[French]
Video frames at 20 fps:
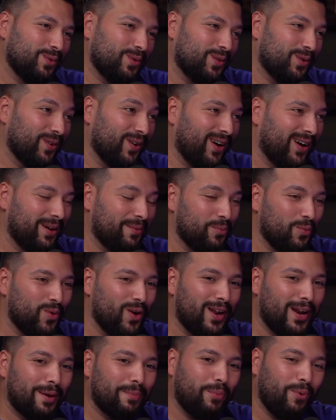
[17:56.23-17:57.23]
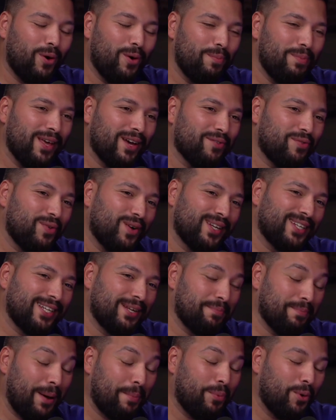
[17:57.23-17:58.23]
Tu vois, moi, la première fois que j'ai
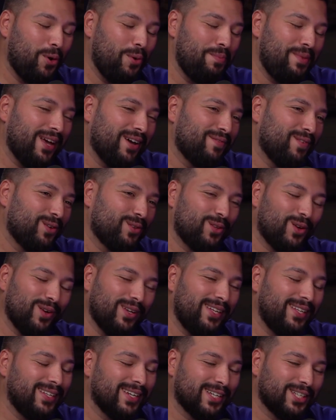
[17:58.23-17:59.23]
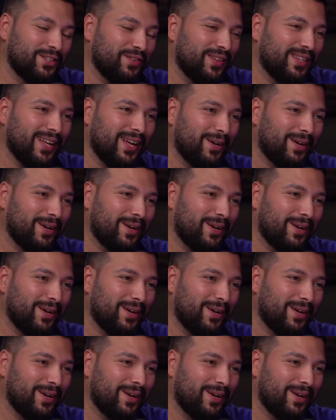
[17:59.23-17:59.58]
ma première vente en ligne, hein, je vais te